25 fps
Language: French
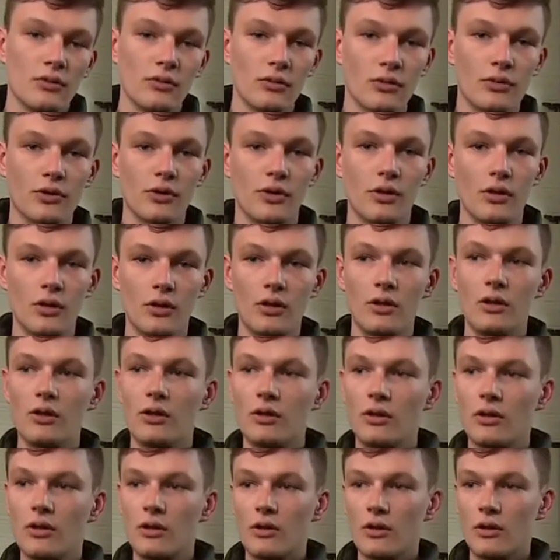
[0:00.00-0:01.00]
Donc,
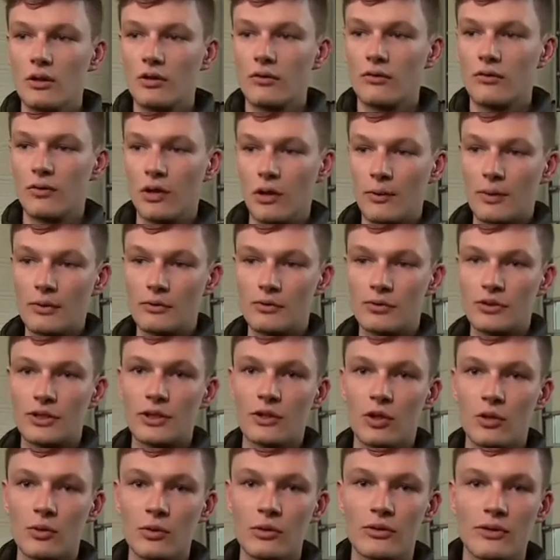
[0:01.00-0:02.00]
voir bah, tout ce
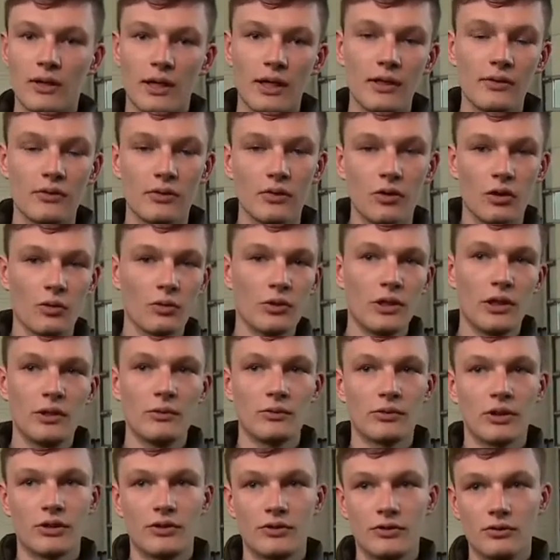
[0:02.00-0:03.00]
qui est robot de traite, robot
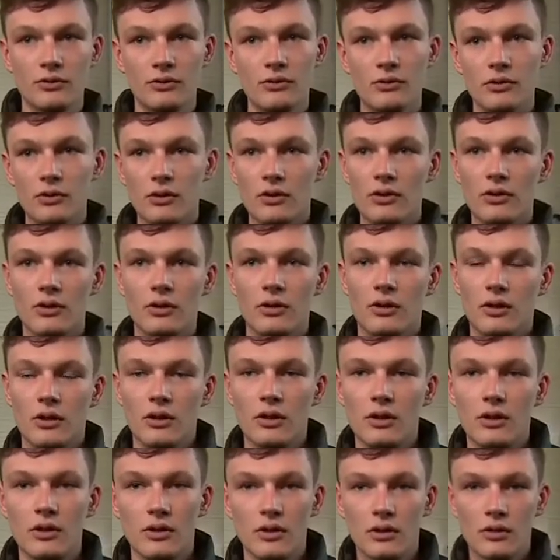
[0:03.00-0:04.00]
d'alimentation
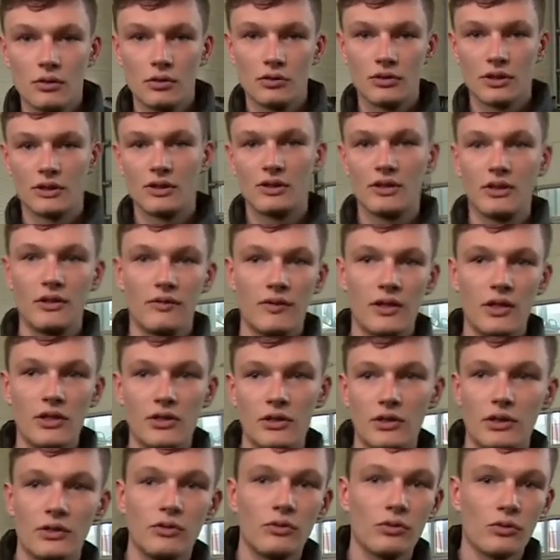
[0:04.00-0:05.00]
au sein des
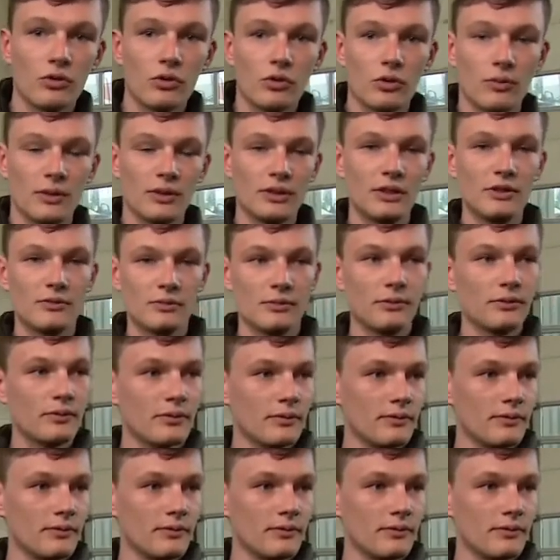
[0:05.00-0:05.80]
élevages et donc l'automatisme.